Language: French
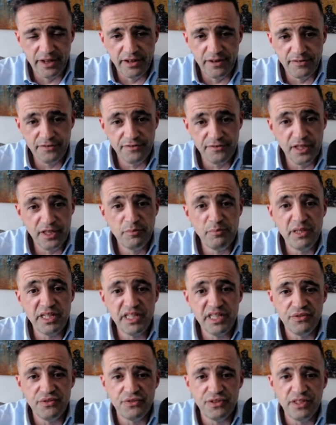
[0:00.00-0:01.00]
fait une
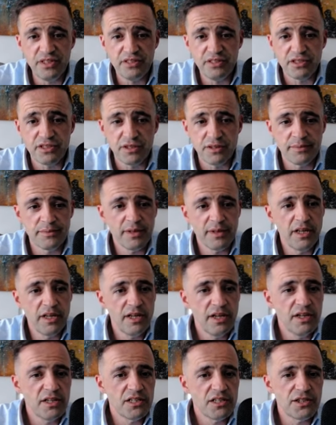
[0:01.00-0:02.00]
bénéfice
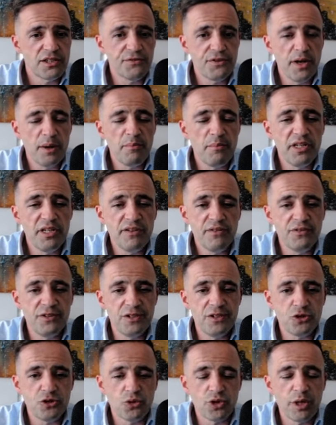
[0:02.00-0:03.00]
j'ai fait un
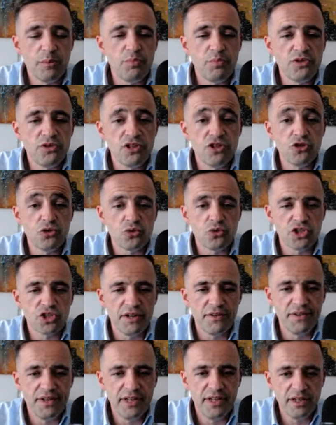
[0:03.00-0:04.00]
bénéfice sur des positions que
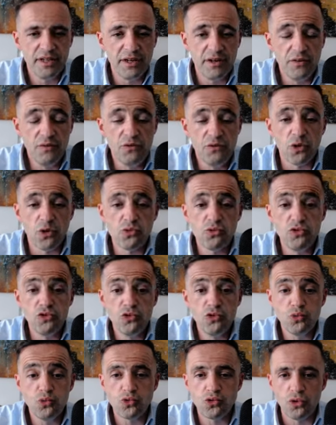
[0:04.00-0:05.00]
j'avais euh,
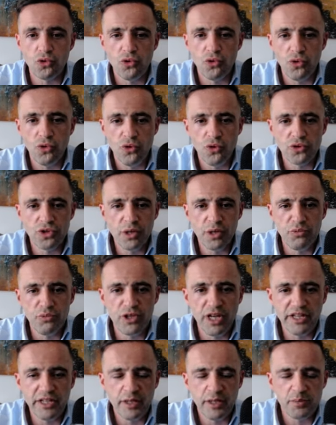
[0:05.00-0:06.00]
vendues tout en, début
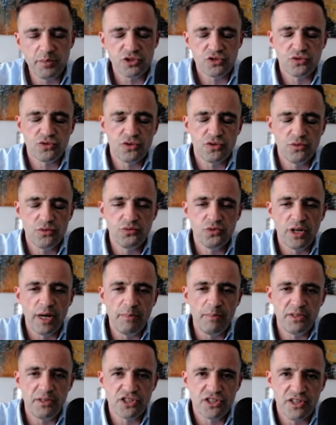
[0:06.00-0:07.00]
d'année. vous vous
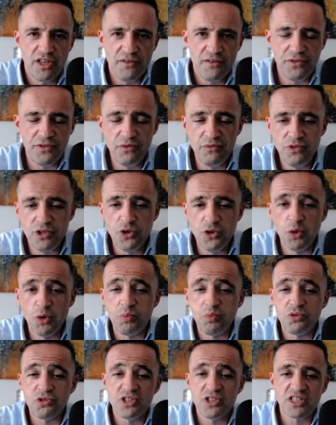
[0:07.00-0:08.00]
rappelez, je vous avais fait une vidéo
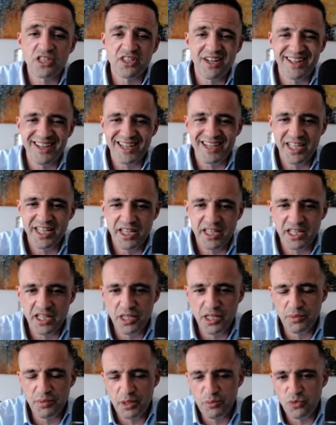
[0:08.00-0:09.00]
pour dire que j'allais
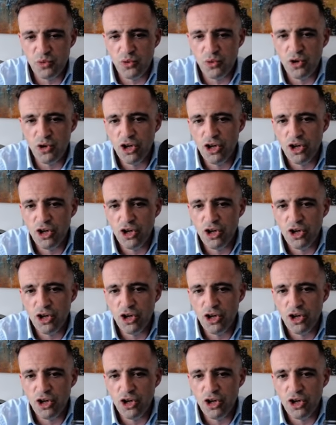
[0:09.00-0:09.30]
rééquilibrer mon,